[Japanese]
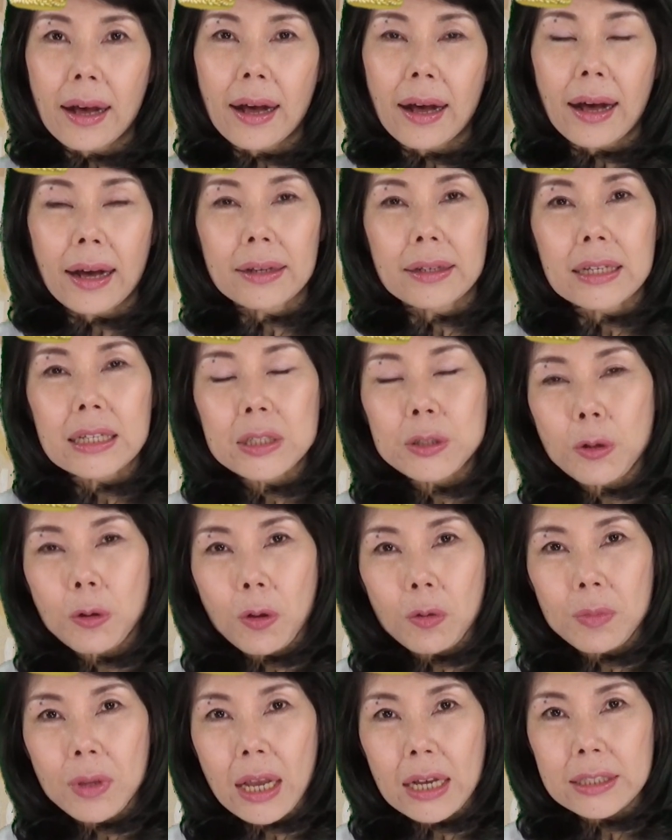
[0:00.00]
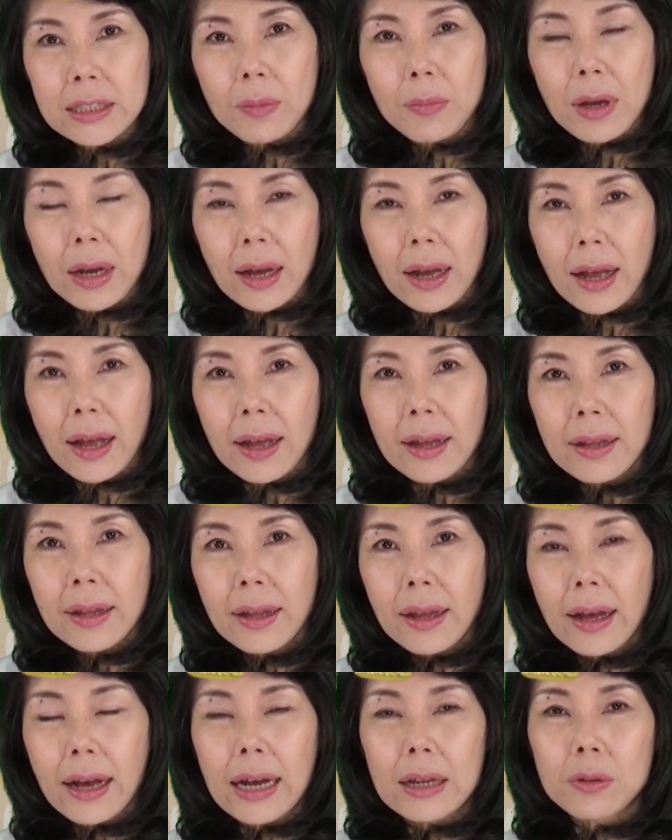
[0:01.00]
秋篠宮さまが
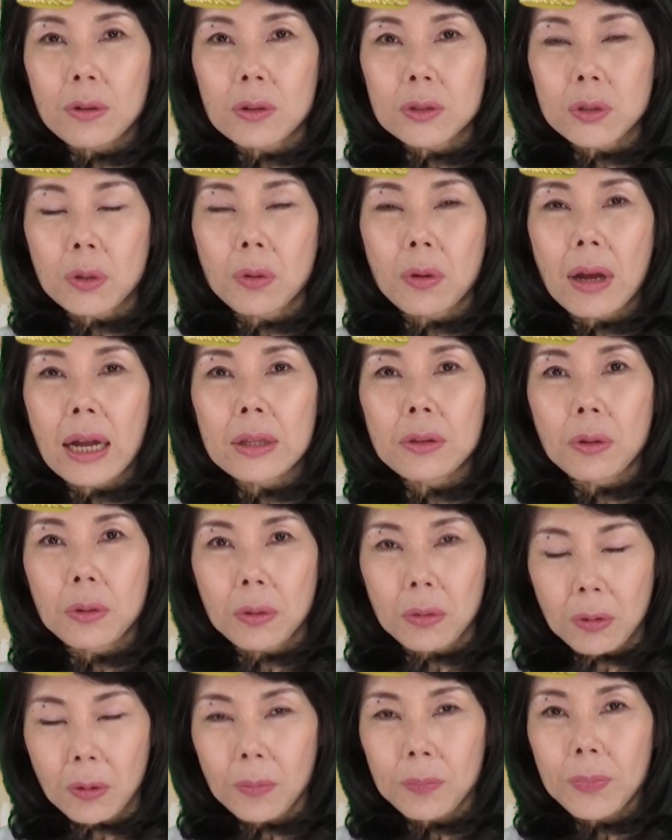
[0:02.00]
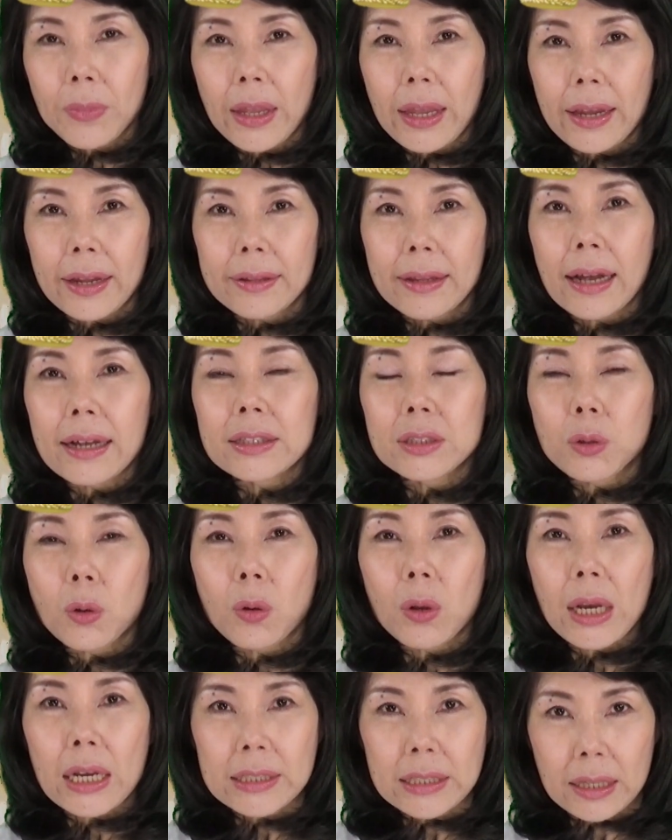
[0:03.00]
あのその後の、えー、第一
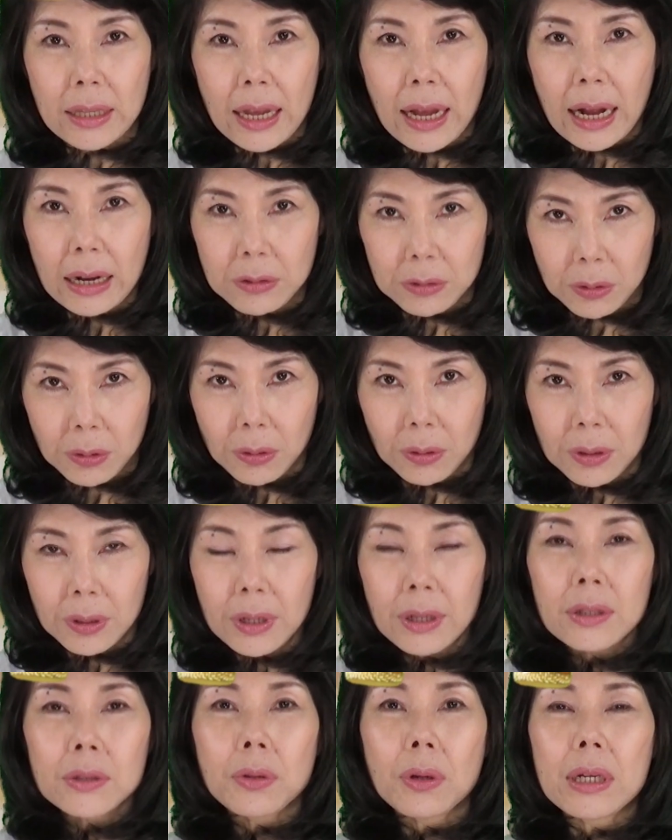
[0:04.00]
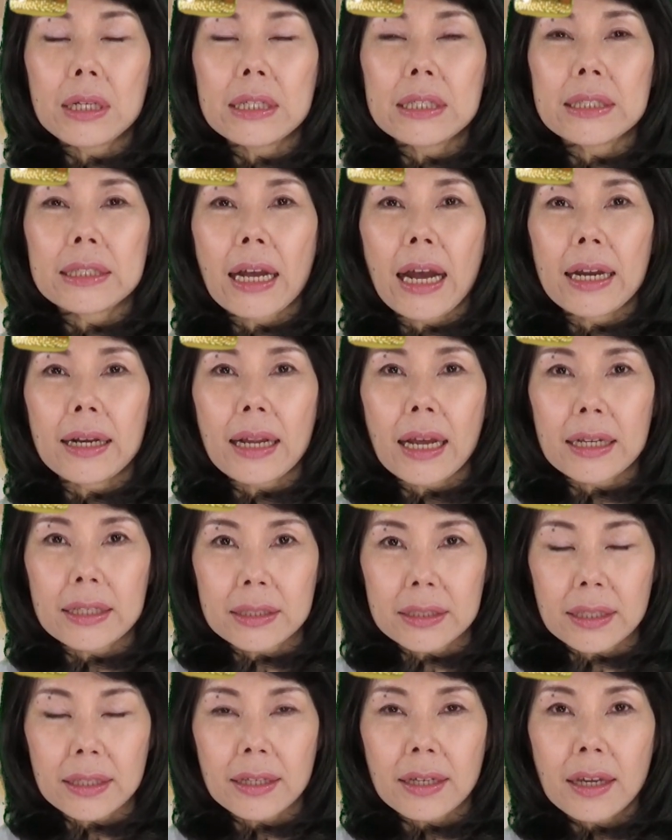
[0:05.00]
後継者であるそれに違いない
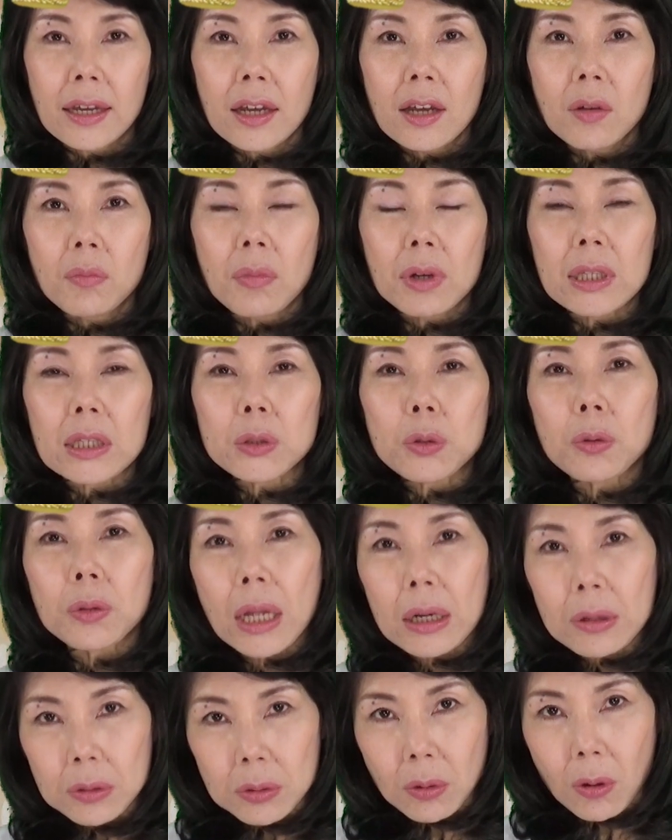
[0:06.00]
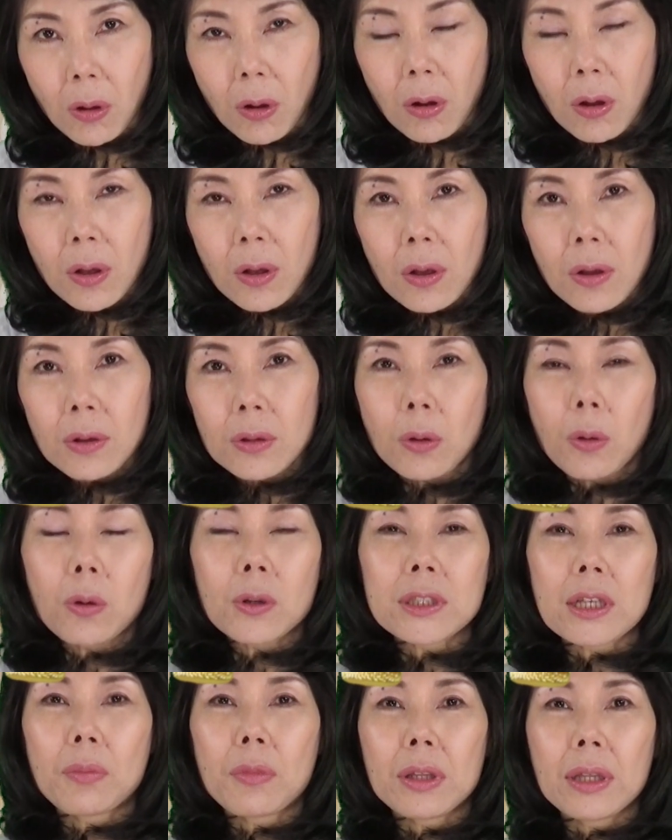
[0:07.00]
しまたそうなるとお
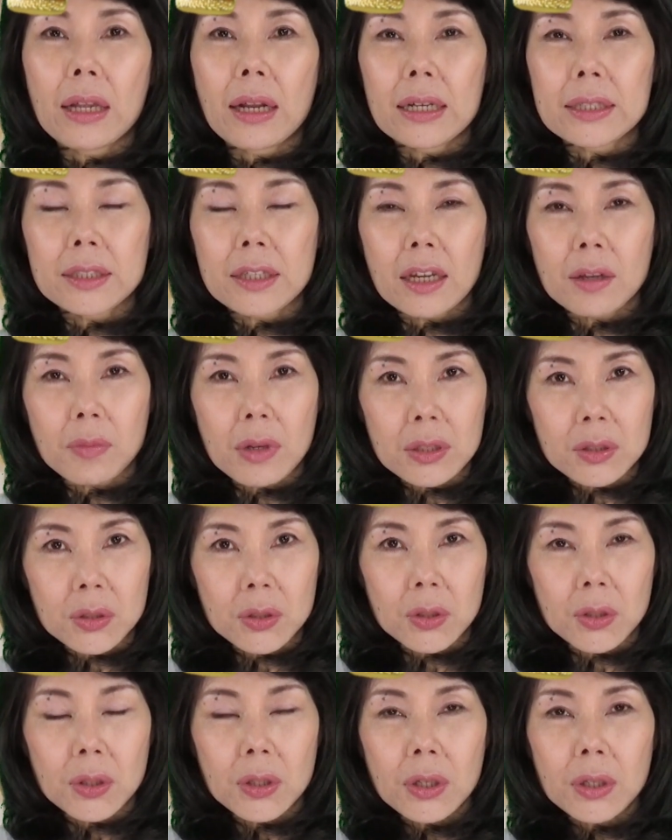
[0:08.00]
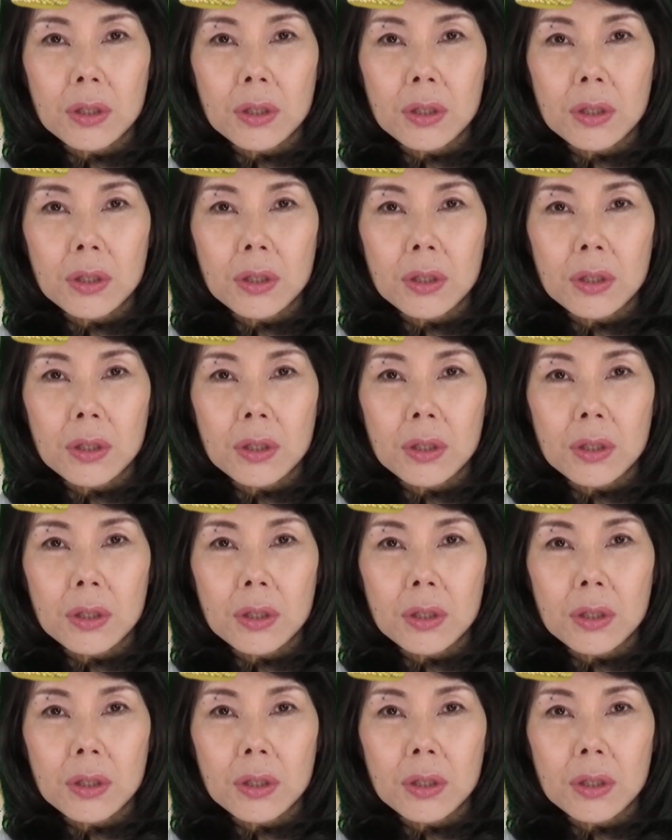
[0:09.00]
子様でいらっしゃいます